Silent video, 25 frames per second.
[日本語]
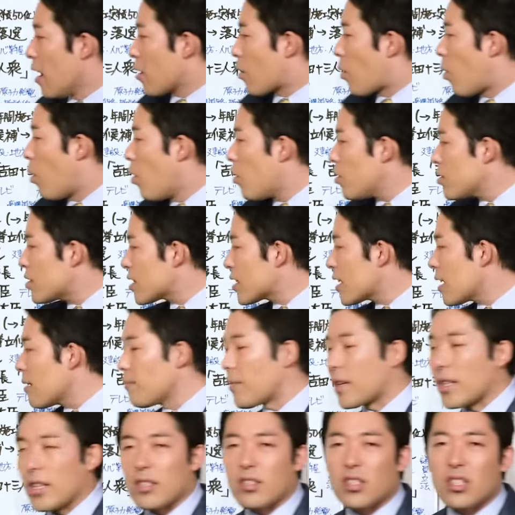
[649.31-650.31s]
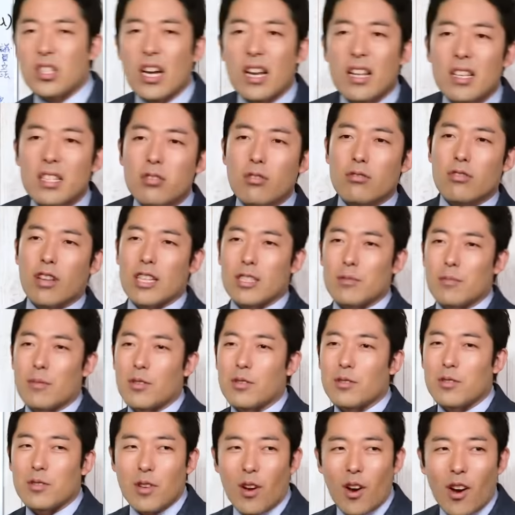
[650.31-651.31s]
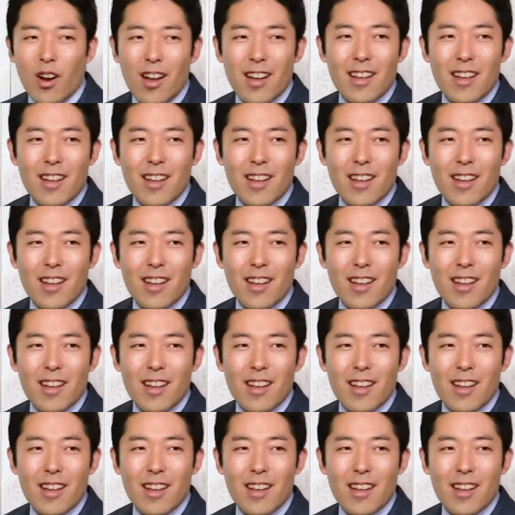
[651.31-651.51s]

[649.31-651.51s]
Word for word: 工事現場で力仕事始めるんですよ。